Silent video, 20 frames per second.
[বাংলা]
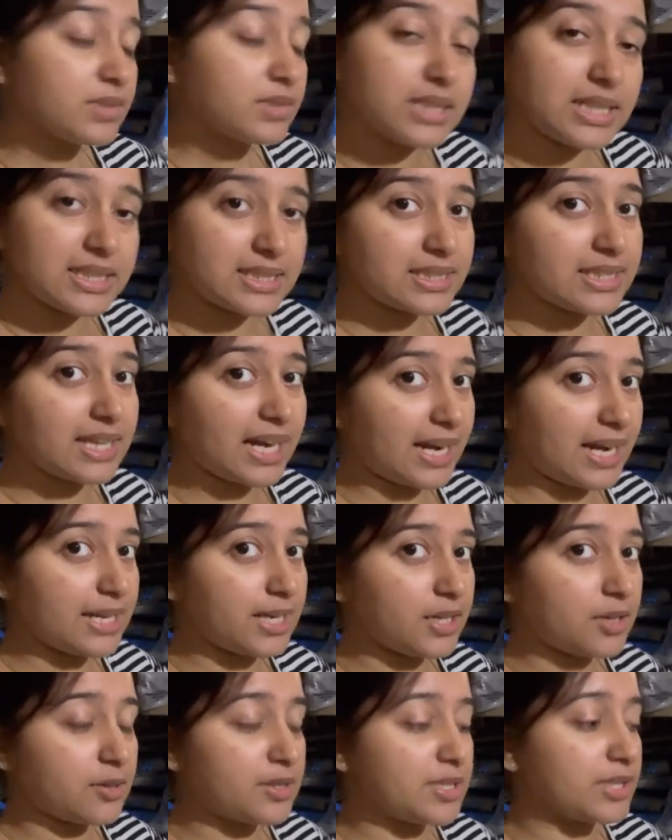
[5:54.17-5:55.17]
এর সাথে
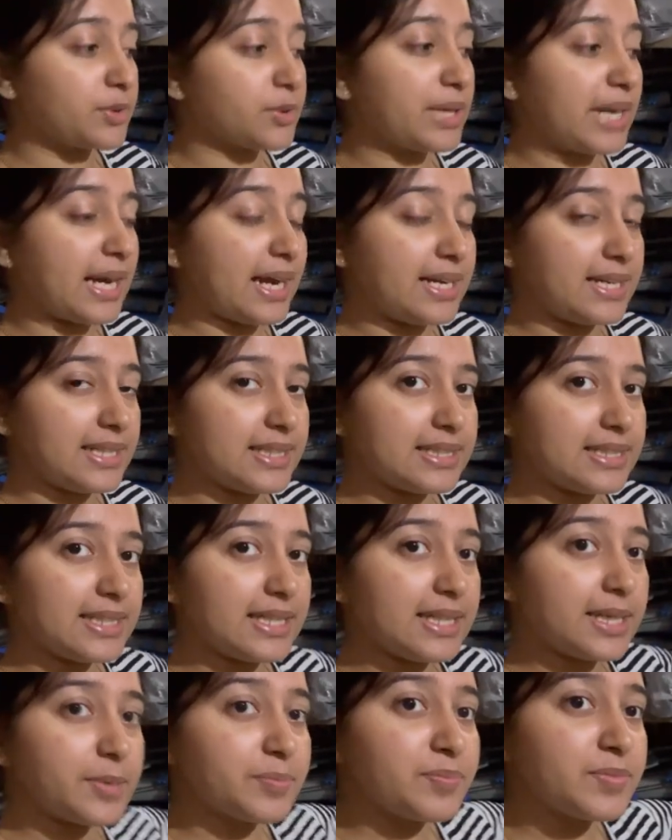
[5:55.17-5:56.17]
হ্যান্ডেল আছে ওই হ্যান্ডেল
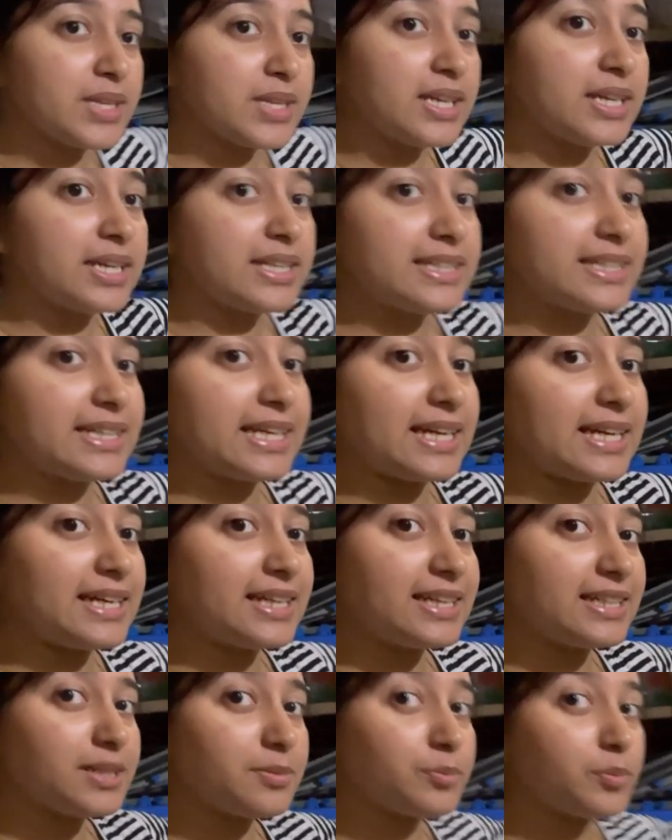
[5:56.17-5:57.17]
দিয়ে টেনে
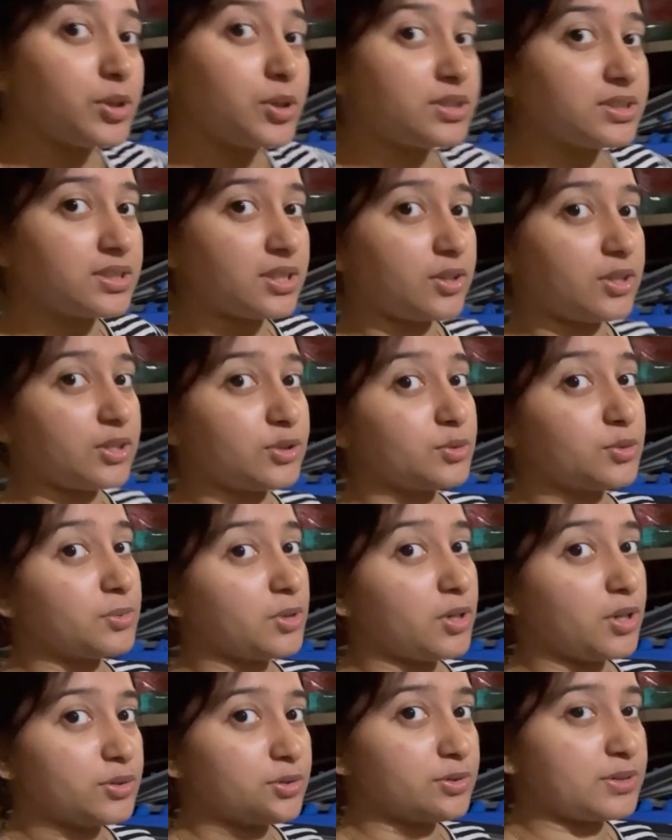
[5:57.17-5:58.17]
টেনে পরিষ্কার করে তোমরা
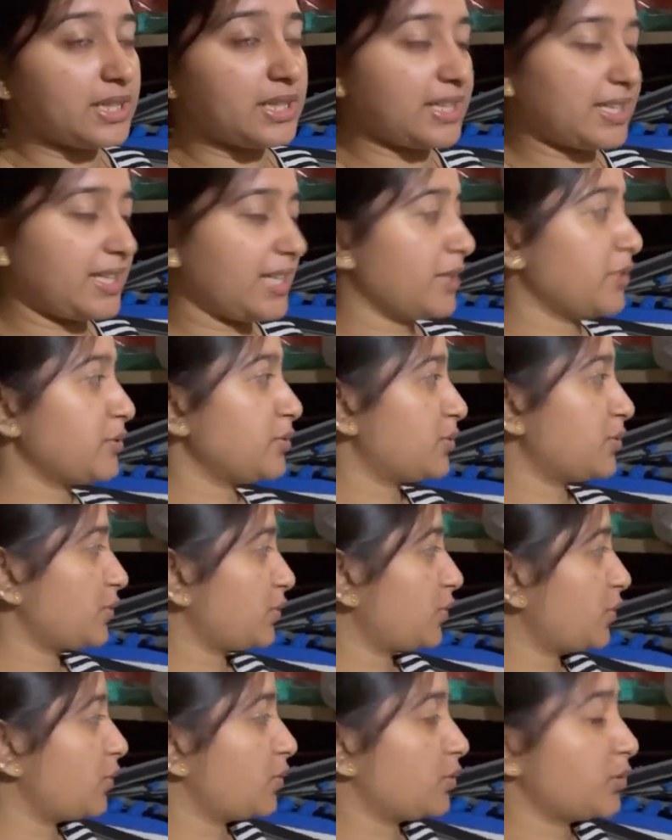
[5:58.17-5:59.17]
হয়তো দেখেওছ
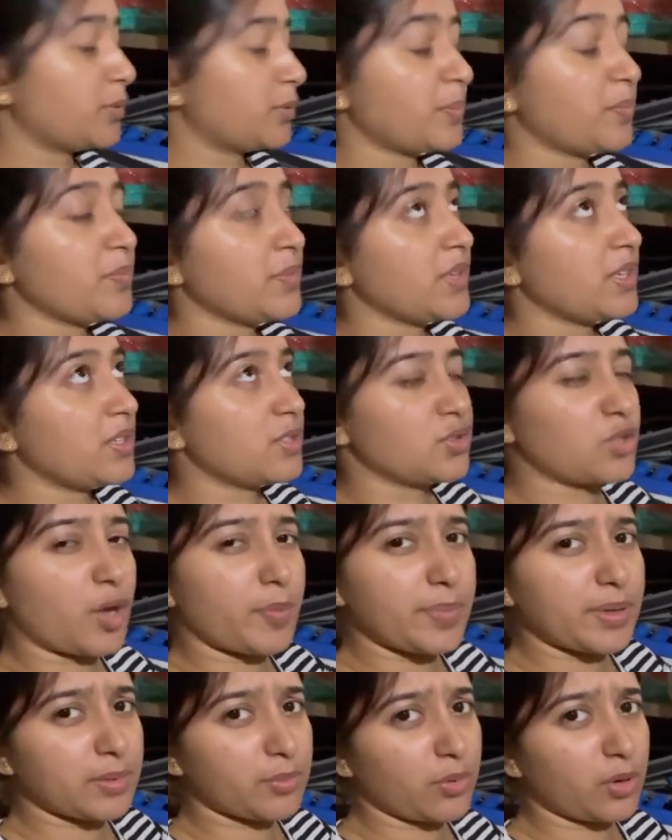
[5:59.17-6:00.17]
কোনো
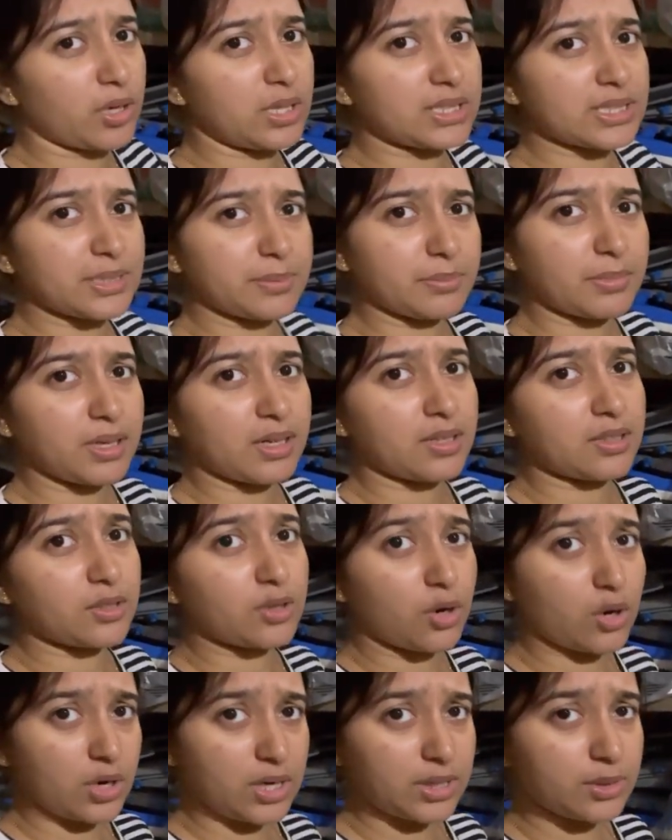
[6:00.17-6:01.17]
শপিং মল কিংবা
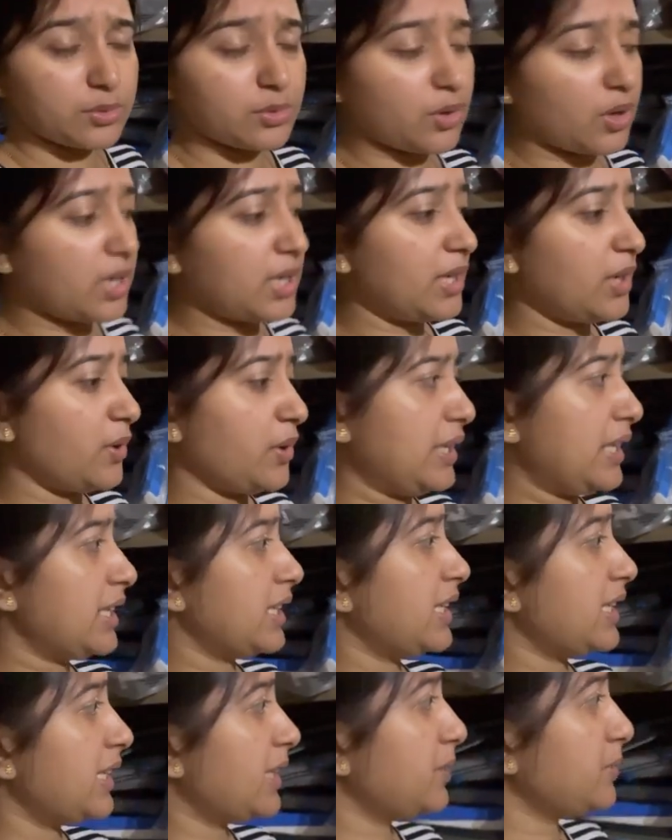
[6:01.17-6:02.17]
ঘরেও করে
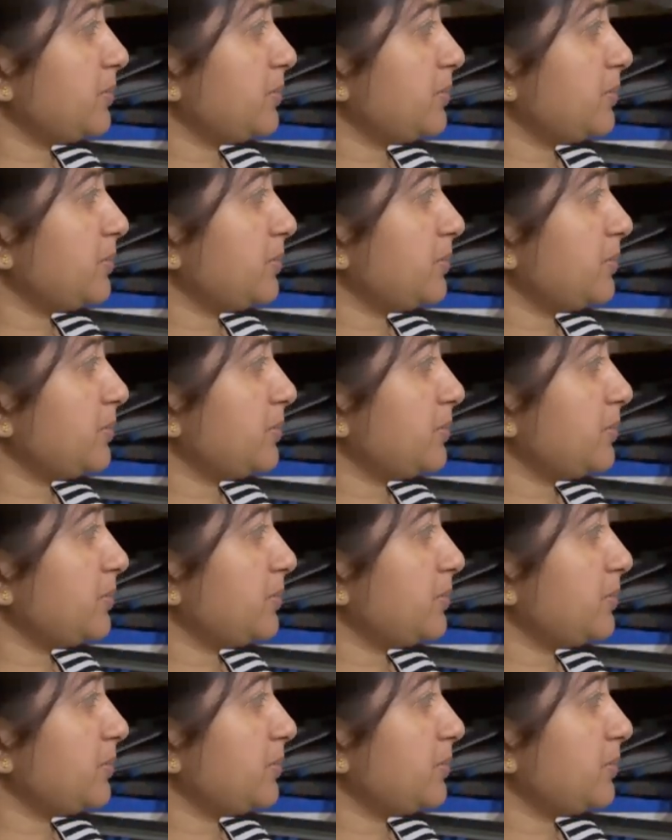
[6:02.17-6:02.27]
অনেকে